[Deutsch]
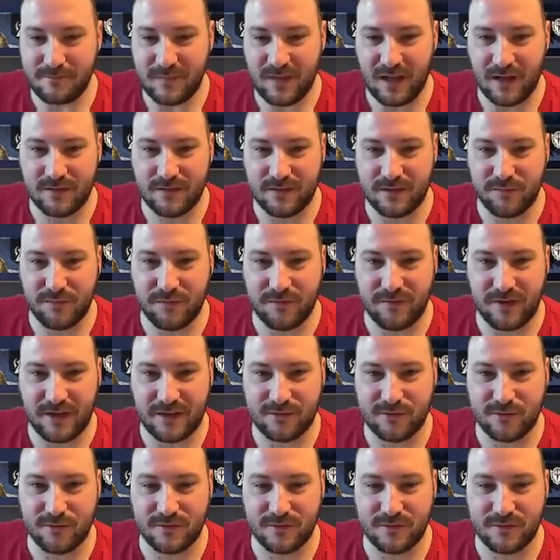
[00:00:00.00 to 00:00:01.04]
Die
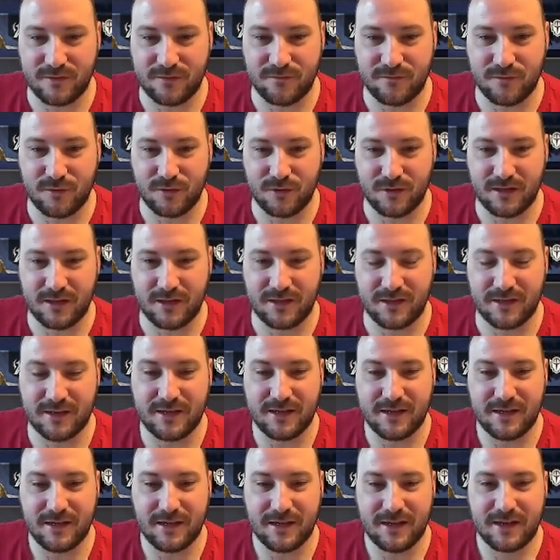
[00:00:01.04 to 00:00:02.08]
Bewertungen sind wirklich
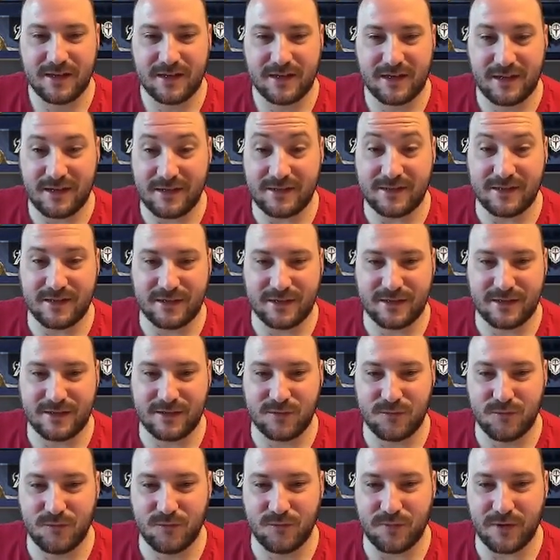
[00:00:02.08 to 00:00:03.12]
richtig, richtig
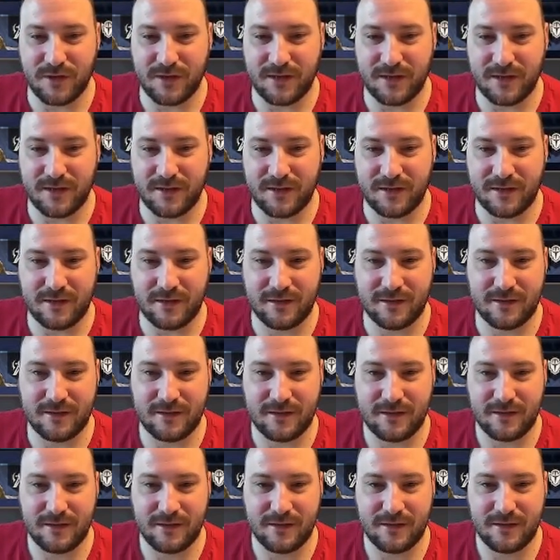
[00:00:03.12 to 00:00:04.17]
gut bei denen.
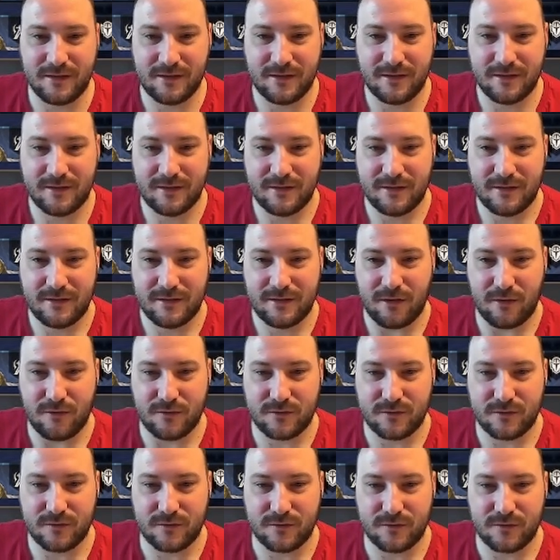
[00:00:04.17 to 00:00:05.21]

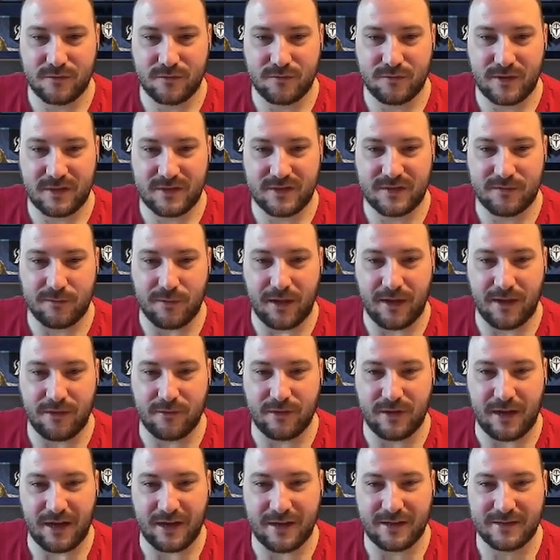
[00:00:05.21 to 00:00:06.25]
Ausrüstungsrate 2 und
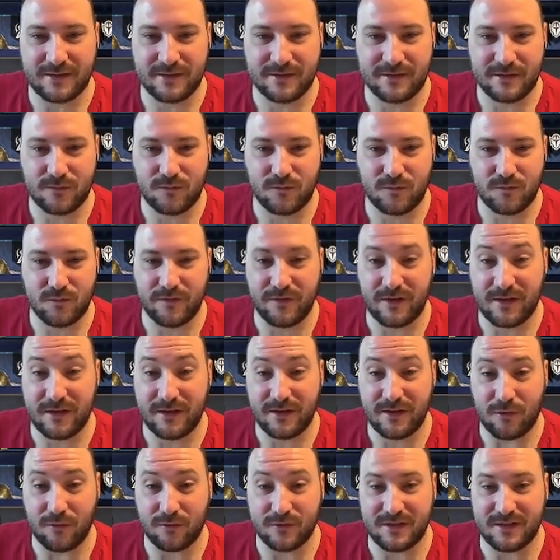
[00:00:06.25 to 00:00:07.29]
1 ist er gut bewertet,
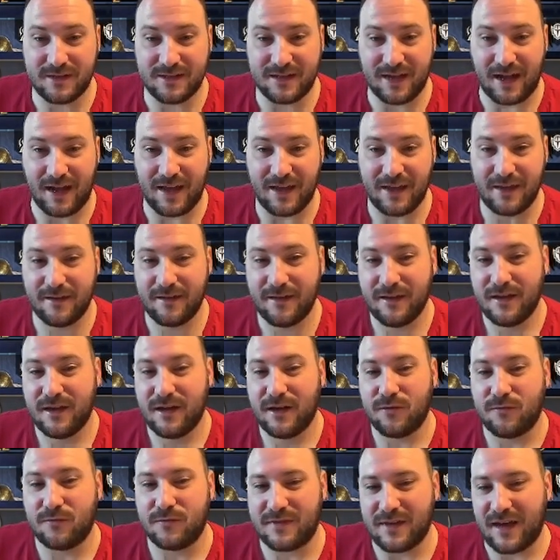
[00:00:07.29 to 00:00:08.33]
auch die 3.
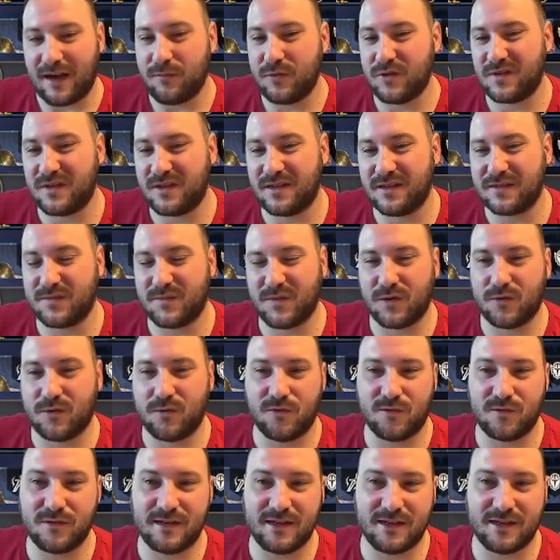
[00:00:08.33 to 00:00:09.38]
Und da muss ich jetzt mal
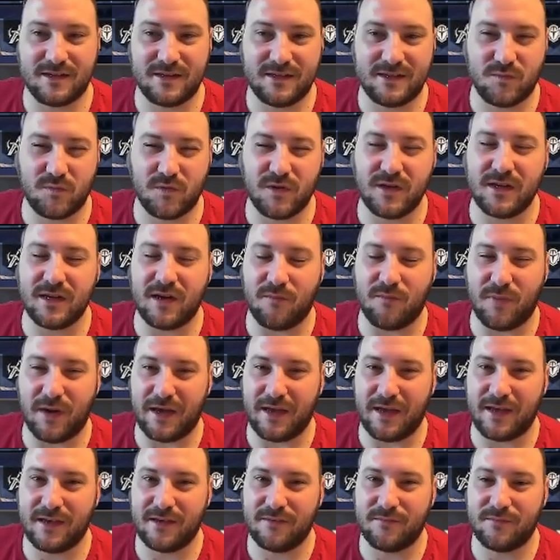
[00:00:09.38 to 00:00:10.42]
gucken, denn ich bin
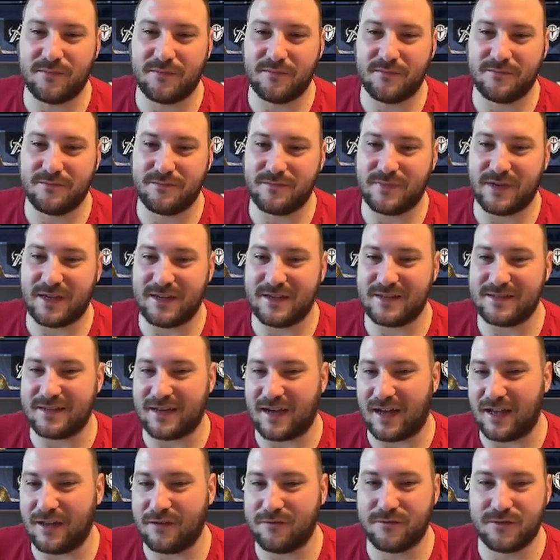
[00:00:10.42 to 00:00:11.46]
dabei, bei der
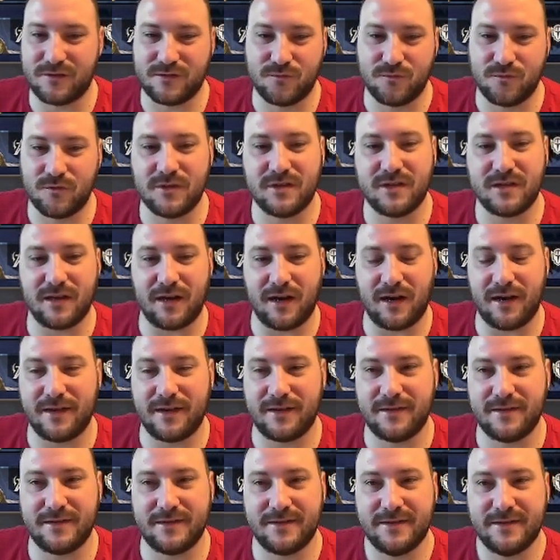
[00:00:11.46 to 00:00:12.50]
3 versuche ich
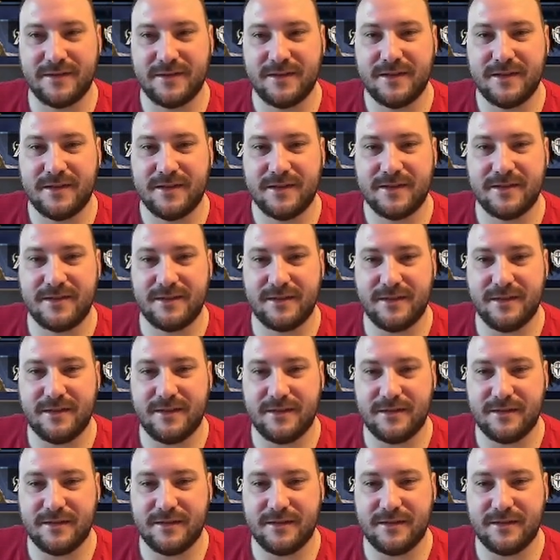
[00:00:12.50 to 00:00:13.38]
gerade die